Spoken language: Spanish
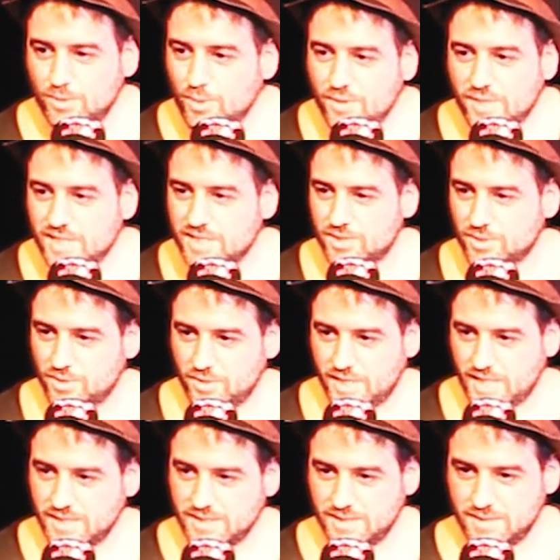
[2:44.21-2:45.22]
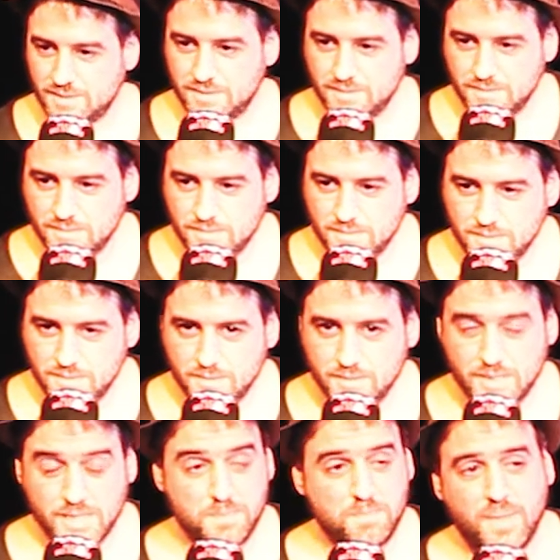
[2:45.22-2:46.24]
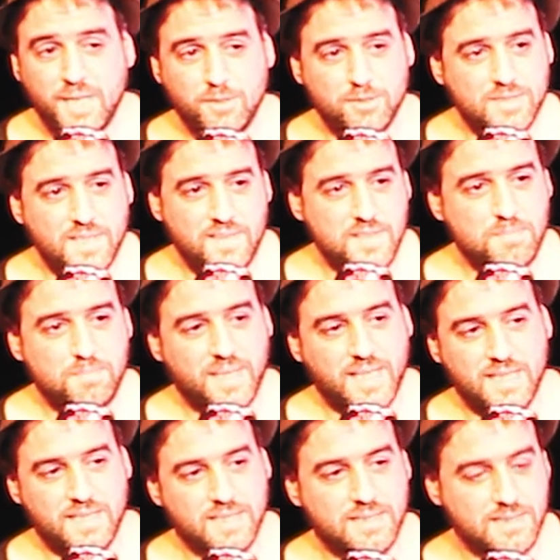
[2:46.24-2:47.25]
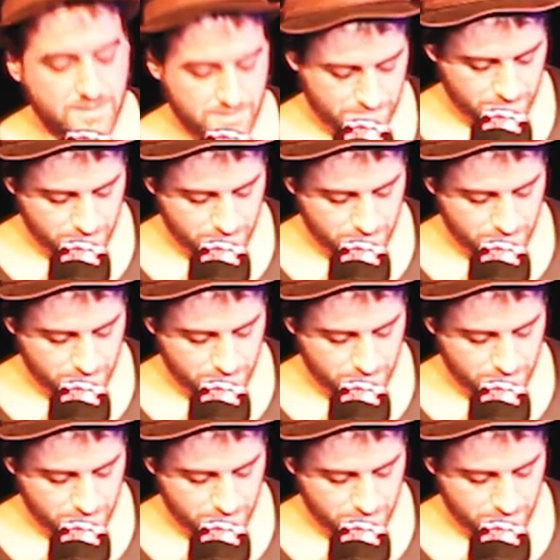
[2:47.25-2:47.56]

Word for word: luces sonoras disparos de disparates,